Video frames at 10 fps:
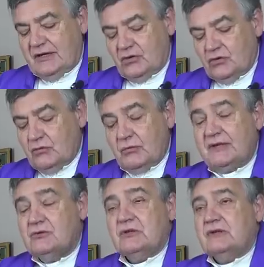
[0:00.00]
ningún
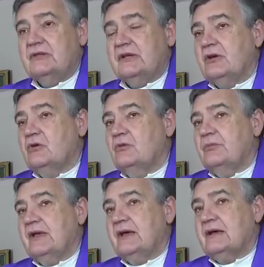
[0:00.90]
momento dice que
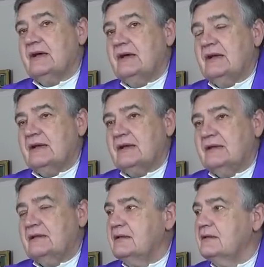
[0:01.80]
golpeara a la
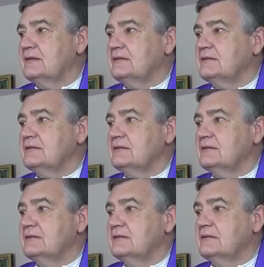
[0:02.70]
gente.
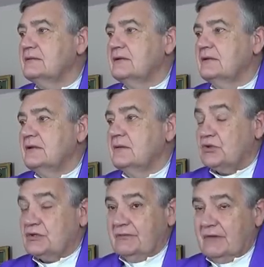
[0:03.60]

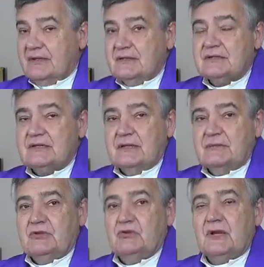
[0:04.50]
Posiblemente se
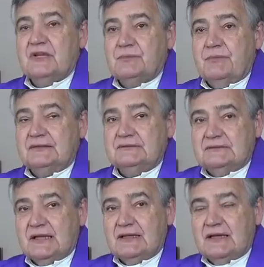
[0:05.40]
limitó a
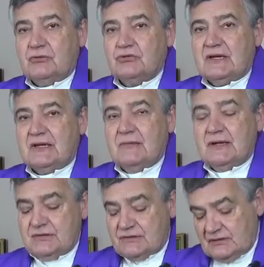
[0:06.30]
espantar a los
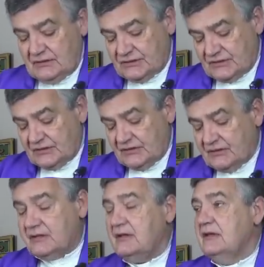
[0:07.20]
animales y si
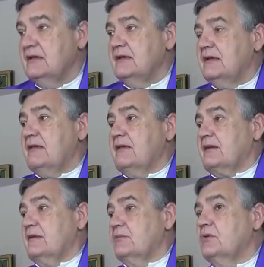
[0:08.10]
dice que
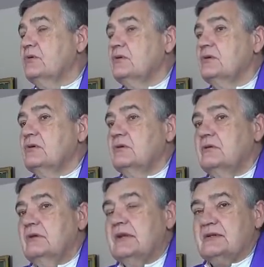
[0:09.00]
derribó
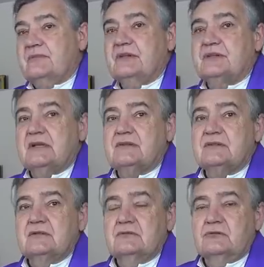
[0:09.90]
las
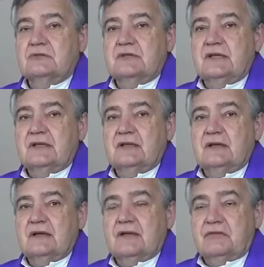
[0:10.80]
mesas donde
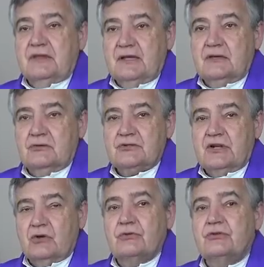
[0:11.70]
hacían los
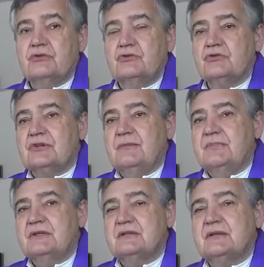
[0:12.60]
negocios los
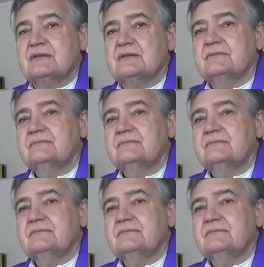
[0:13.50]
cambistas.